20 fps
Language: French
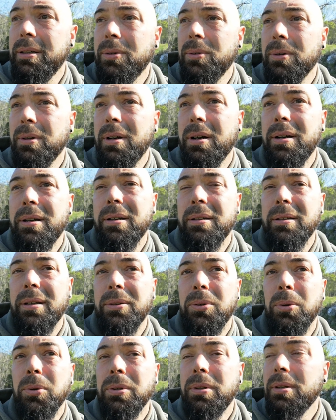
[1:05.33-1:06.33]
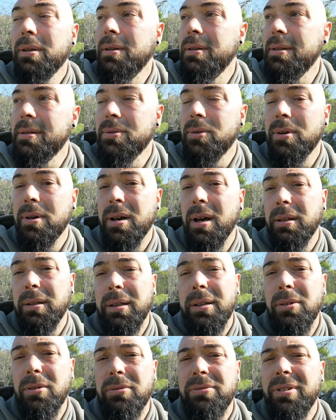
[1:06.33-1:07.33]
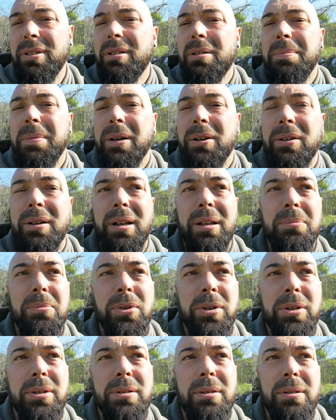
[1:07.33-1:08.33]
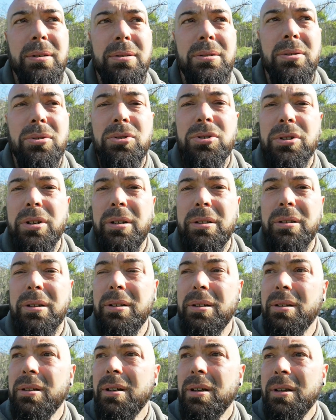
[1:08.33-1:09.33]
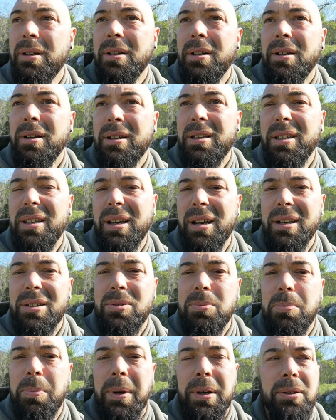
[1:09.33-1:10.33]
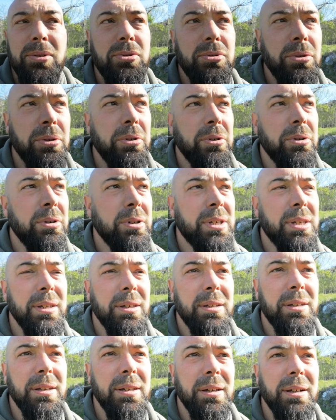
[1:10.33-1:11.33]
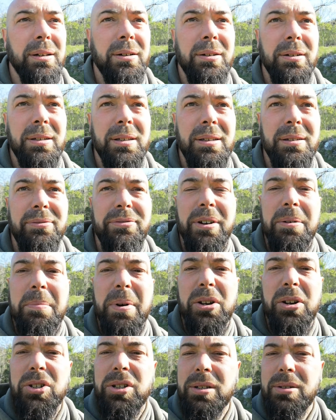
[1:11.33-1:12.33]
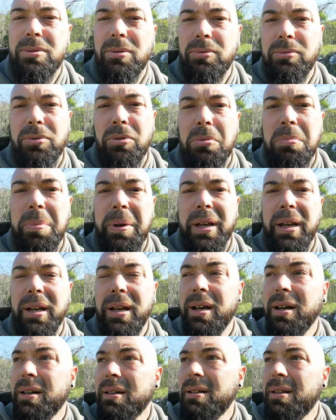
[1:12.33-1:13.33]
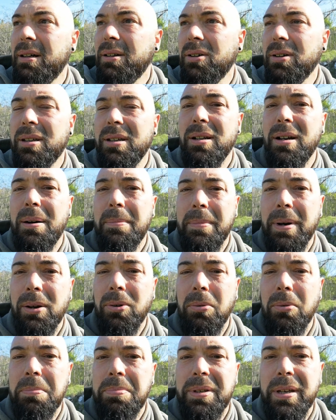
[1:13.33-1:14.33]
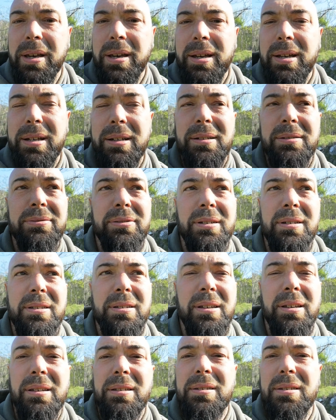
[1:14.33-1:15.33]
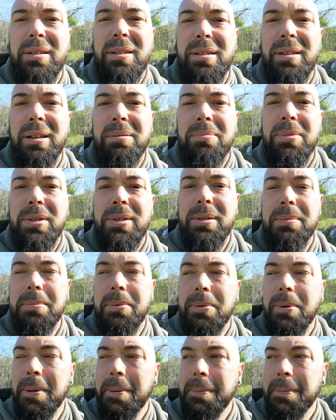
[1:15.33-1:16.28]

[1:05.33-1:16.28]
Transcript: Et donc là, il y en a d'autres qui les ont regardés et qui ont fait Non, mais regarde-moi ce jeune irrespectueux, qui, euh, qui, fait marcher son vieux père euh, alors qu'il a mal aux pieds. Euh, enfin, c'est inadmissible.